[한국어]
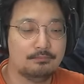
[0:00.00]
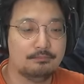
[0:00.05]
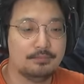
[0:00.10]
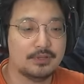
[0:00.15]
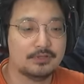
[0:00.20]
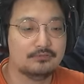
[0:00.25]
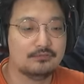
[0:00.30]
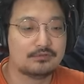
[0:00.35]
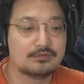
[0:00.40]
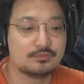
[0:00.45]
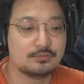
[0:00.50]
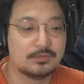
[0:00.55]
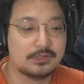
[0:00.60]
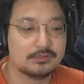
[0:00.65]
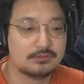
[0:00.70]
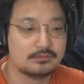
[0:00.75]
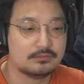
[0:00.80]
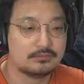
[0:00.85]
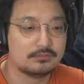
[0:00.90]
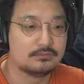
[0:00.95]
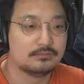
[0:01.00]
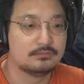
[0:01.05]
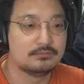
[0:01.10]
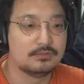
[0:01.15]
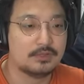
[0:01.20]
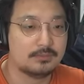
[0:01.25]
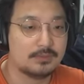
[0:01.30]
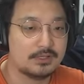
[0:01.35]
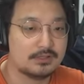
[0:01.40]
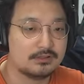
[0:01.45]
165만 원
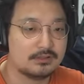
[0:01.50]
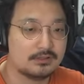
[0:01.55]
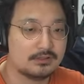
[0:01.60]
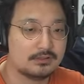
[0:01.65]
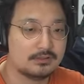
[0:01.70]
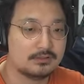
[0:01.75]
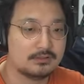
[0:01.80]
대박이다.